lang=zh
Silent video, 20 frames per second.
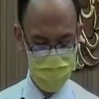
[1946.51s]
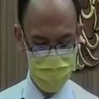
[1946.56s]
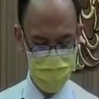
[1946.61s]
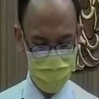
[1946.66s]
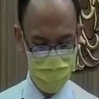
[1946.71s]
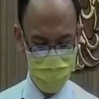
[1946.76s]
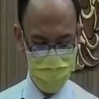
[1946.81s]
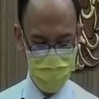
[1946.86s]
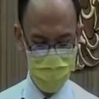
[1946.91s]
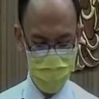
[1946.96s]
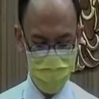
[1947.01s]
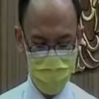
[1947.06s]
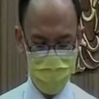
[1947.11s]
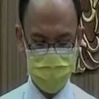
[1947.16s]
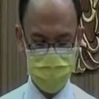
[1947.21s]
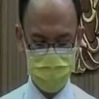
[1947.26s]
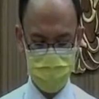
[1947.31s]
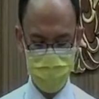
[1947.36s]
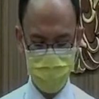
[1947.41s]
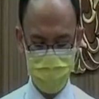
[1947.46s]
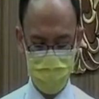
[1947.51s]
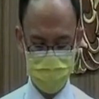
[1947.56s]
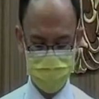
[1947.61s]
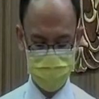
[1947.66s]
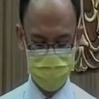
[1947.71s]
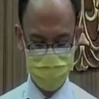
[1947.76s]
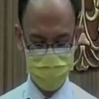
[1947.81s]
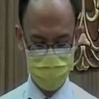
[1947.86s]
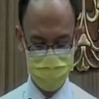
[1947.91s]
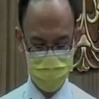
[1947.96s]
那么疫情的发
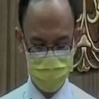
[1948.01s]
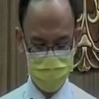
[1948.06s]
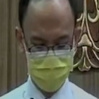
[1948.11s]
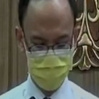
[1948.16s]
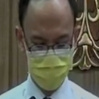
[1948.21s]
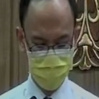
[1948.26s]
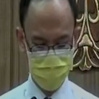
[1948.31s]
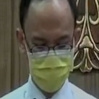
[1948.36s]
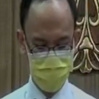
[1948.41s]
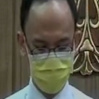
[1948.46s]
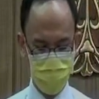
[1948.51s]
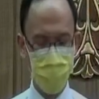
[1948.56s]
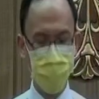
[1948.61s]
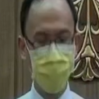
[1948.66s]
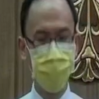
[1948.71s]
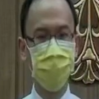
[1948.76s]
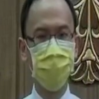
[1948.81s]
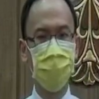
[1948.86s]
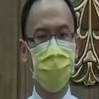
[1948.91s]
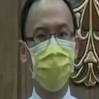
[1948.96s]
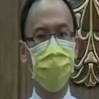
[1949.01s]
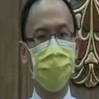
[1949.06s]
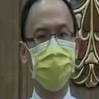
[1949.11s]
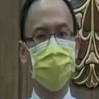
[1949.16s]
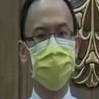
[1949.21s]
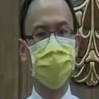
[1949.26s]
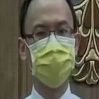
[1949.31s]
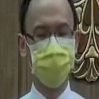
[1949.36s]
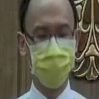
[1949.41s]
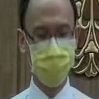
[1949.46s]
展，我们不能一
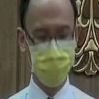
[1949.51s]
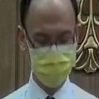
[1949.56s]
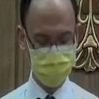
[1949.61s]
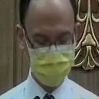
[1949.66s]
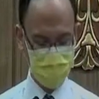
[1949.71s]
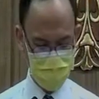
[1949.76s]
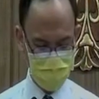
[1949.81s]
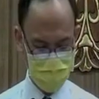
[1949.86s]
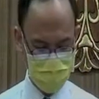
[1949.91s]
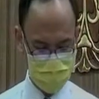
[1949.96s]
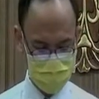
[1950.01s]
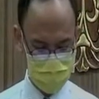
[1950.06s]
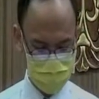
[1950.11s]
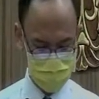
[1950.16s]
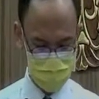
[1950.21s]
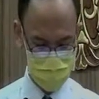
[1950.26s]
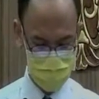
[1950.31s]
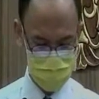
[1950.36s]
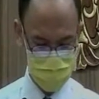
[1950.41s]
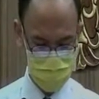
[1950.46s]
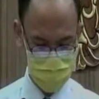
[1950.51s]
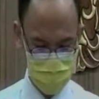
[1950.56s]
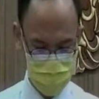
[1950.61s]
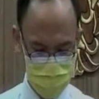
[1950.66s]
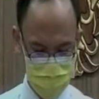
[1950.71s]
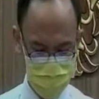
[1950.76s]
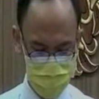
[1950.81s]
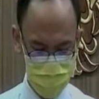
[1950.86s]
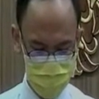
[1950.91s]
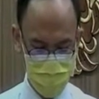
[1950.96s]
直存留在这种
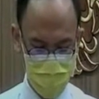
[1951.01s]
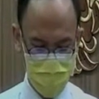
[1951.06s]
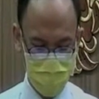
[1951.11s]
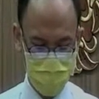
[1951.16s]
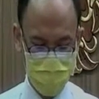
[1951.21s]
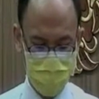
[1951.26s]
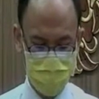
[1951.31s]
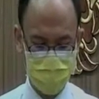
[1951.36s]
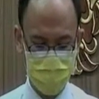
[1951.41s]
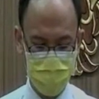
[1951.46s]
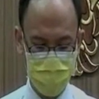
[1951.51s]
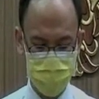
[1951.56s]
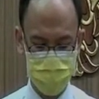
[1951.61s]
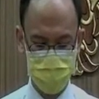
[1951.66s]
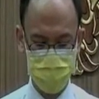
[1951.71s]
防疫的一种